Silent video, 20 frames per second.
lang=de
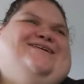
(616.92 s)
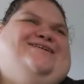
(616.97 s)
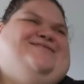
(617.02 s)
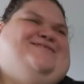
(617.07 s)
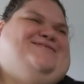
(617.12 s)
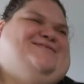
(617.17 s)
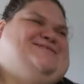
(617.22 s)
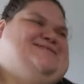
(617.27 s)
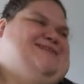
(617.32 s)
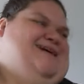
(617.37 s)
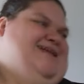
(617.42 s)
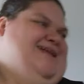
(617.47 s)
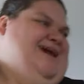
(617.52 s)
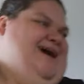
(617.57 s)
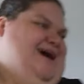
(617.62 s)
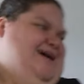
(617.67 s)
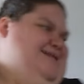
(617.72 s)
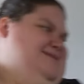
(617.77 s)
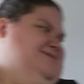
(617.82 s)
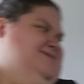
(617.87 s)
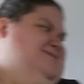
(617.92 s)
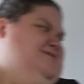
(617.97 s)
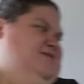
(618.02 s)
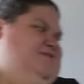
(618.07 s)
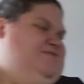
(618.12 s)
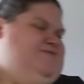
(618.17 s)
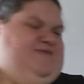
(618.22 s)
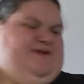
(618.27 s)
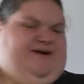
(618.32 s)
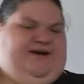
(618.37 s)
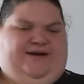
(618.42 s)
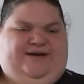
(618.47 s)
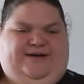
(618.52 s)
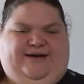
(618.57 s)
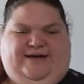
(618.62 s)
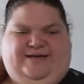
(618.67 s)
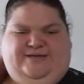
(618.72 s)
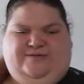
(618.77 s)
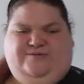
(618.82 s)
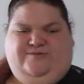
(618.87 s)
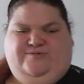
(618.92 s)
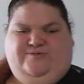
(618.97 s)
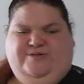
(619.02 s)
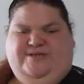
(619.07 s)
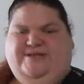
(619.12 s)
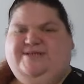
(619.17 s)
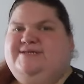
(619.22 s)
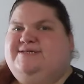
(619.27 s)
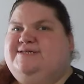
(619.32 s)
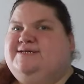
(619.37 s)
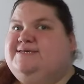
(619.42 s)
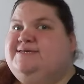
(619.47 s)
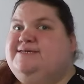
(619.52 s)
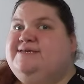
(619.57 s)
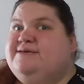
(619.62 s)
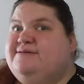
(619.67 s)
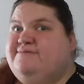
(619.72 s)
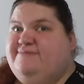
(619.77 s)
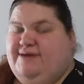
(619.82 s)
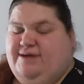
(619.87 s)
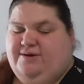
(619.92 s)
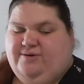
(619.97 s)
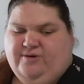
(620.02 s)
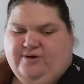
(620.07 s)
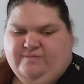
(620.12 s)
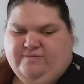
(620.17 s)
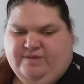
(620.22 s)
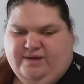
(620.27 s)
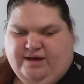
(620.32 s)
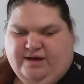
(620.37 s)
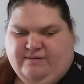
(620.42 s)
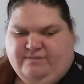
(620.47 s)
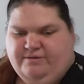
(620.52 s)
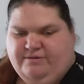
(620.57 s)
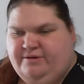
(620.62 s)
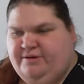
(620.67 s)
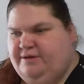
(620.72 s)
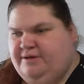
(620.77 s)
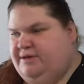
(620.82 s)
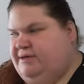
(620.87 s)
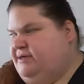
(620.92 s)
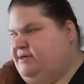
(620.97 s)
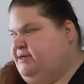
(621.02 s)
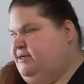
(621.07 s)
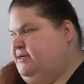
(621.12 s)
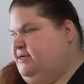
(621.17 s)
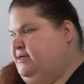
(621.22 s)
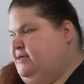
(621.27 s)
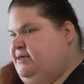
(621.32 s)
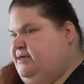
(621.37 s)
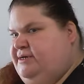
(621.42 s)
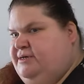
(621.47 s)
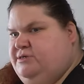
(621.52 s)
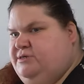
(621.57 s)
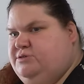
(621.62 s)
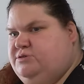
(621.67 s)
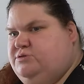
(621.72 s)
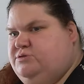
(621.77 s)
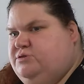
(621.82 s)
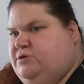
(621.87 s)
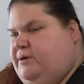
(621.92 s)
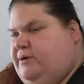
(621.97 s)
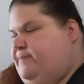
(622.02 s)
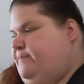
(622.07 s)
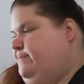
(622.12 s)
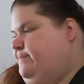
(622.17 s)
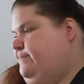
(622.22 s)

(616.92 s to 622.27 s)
Und seinen Arztkoffer. Also gut, dass ich das nicht weggeräumt habe. So.